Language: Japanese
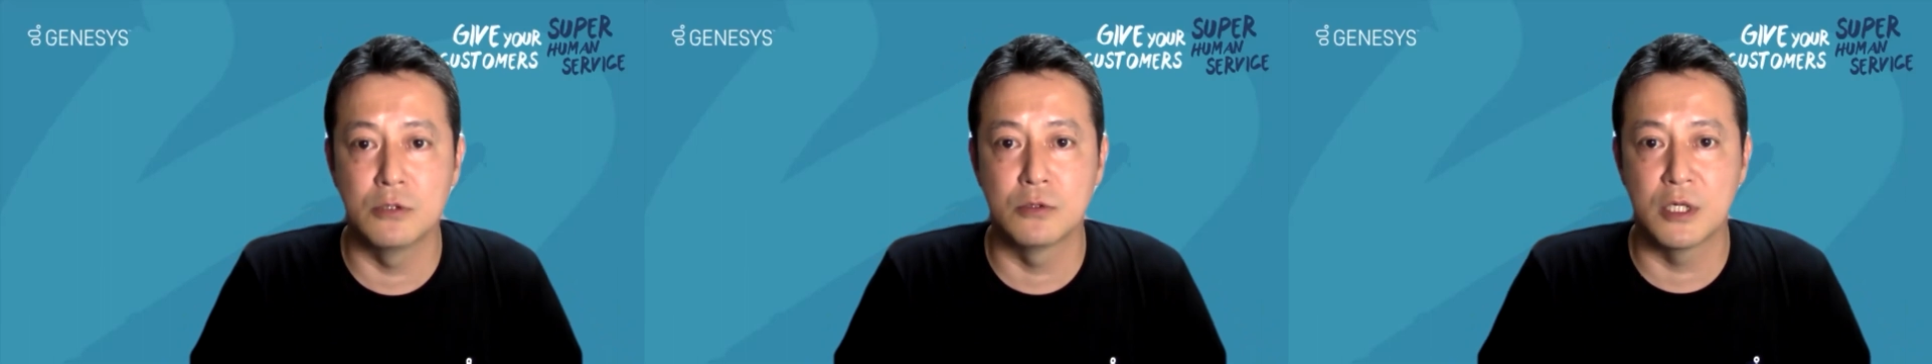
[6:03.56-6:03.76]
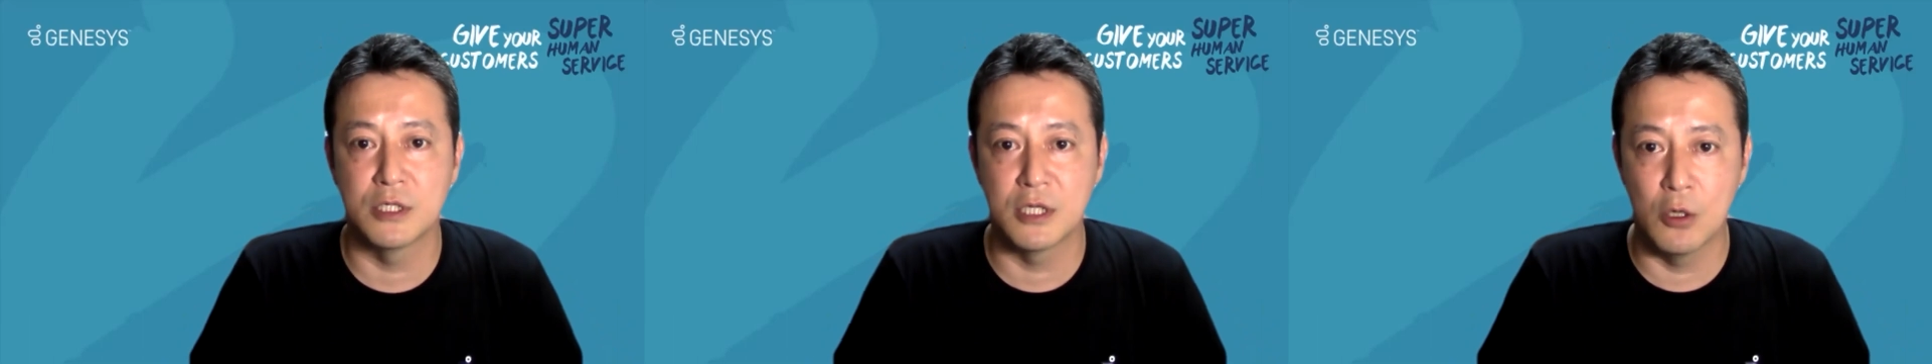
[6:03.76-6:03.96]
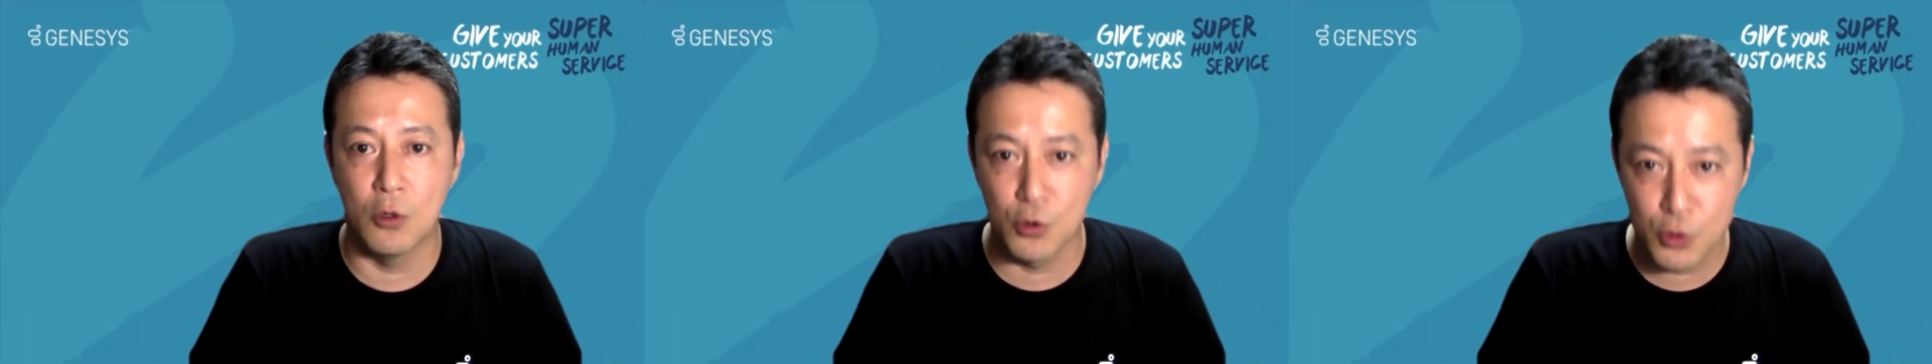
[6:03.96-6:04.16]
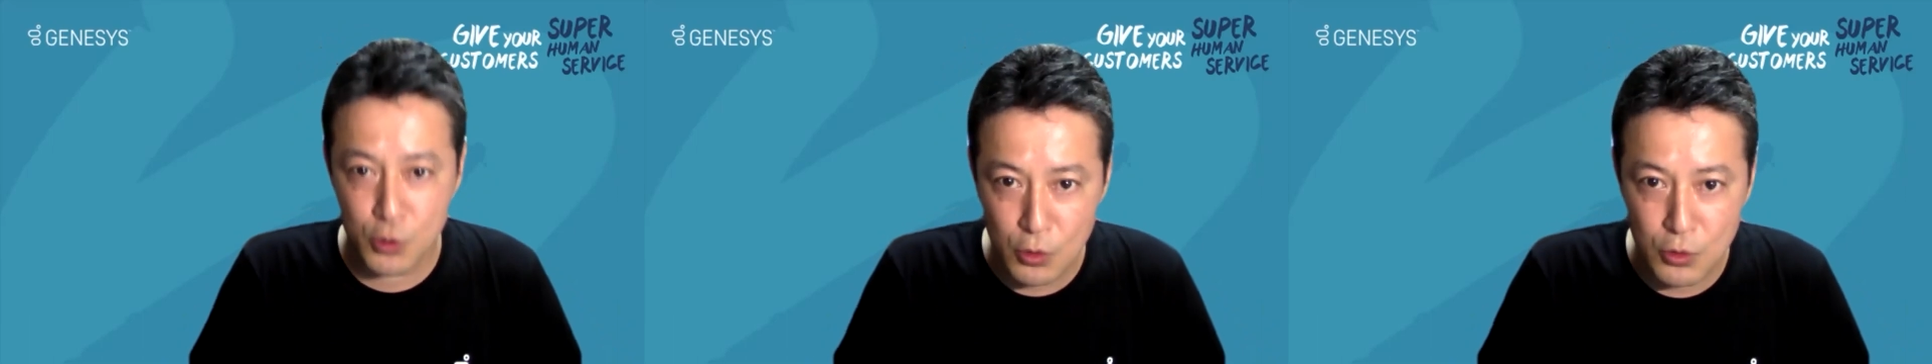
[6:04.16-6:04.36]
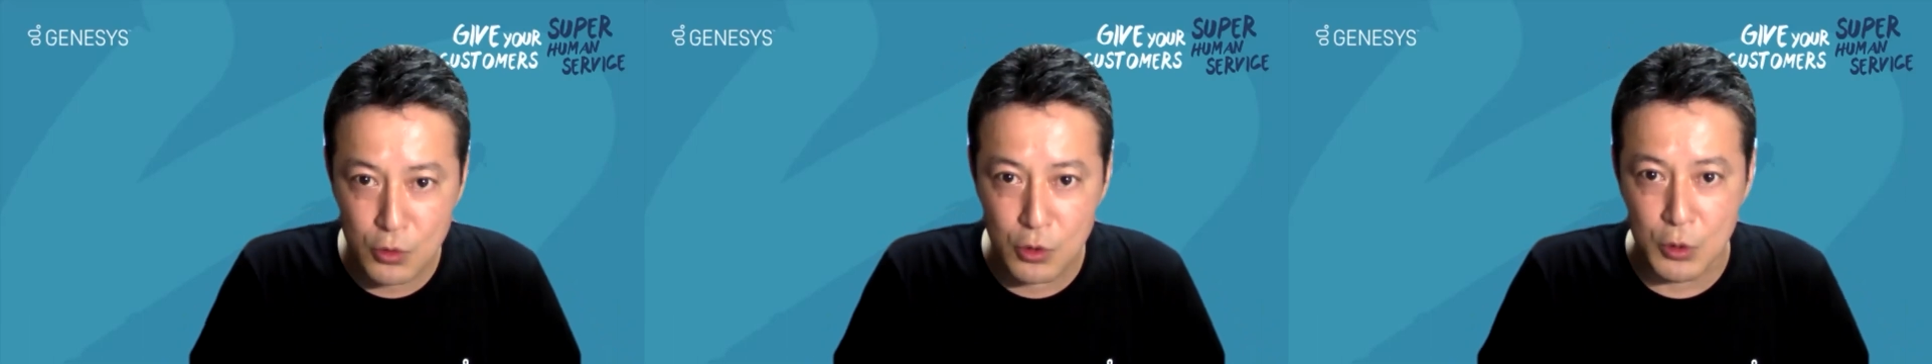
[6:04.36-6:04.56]
ている方がほ
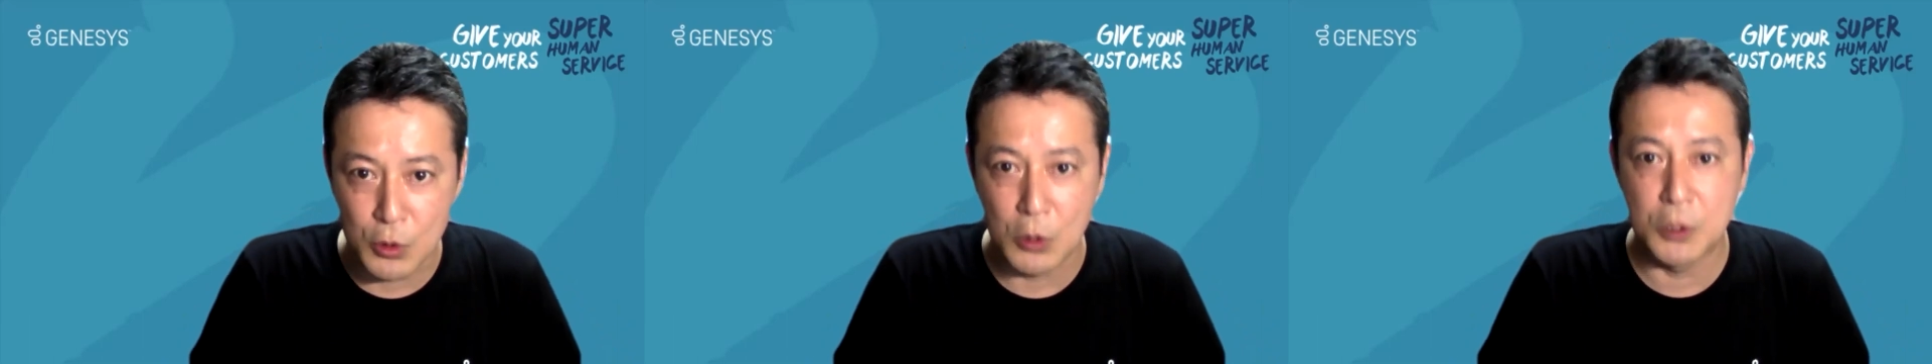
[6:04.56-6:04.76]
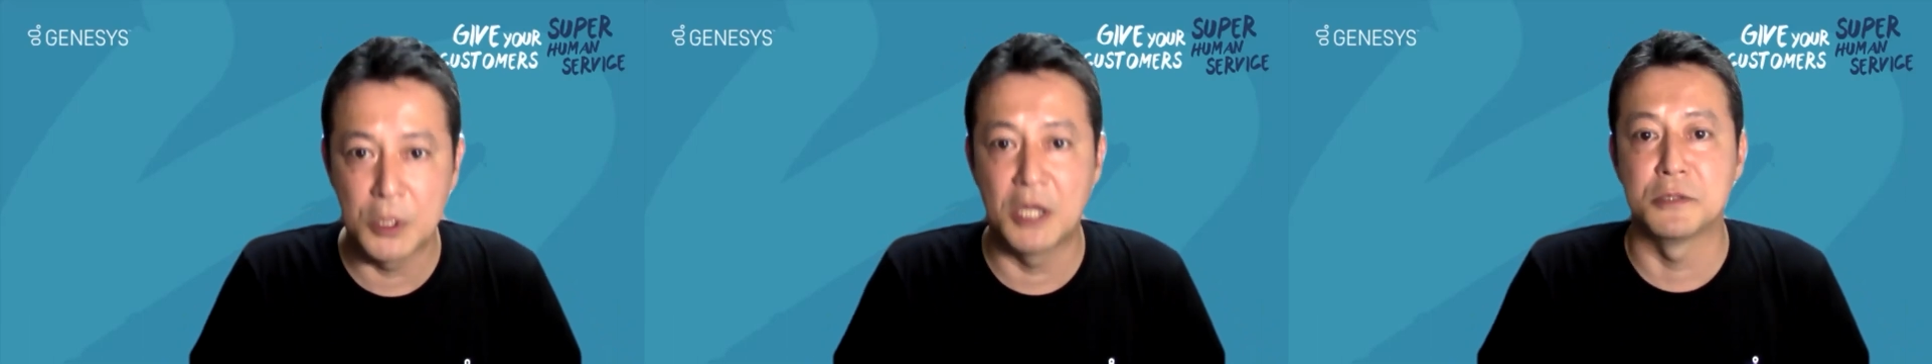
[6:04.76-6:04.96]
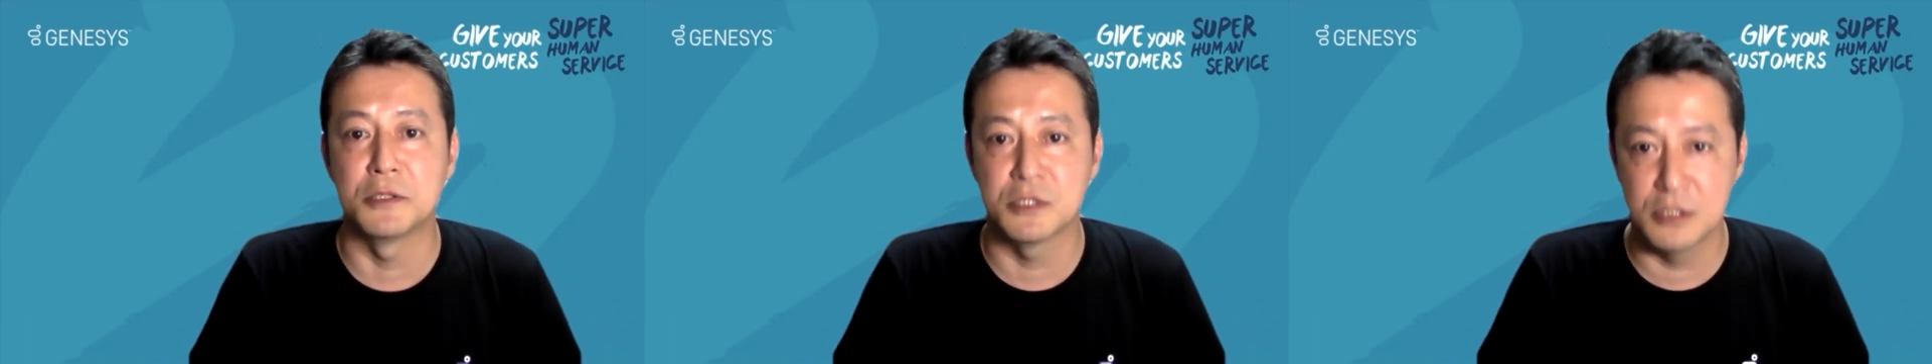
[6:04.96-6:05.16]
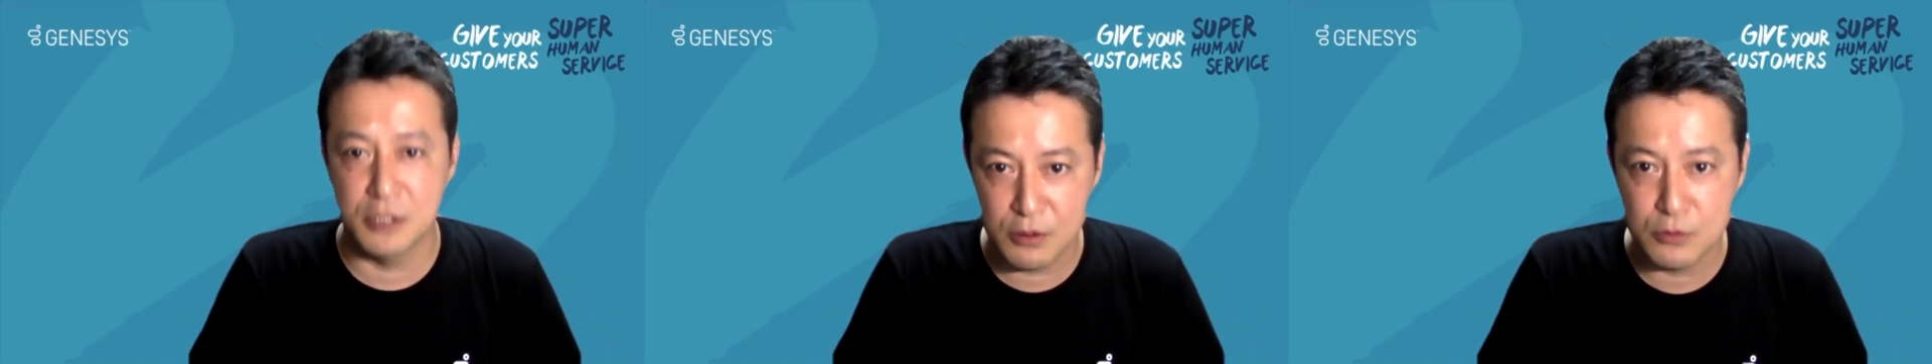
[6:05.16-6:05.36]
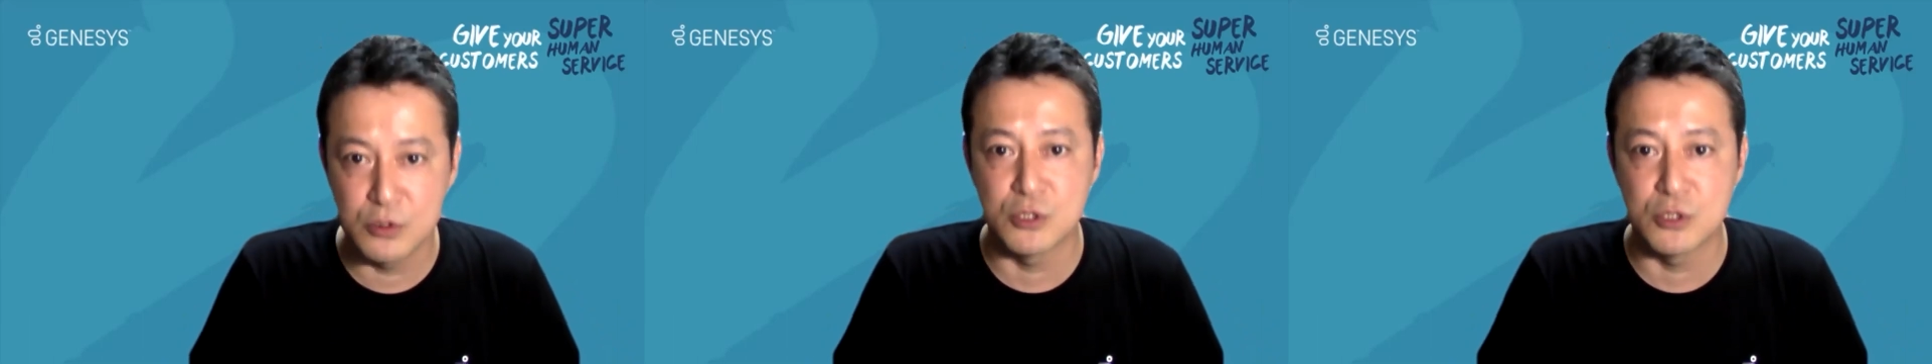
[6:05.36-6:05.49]
とんどなんですね、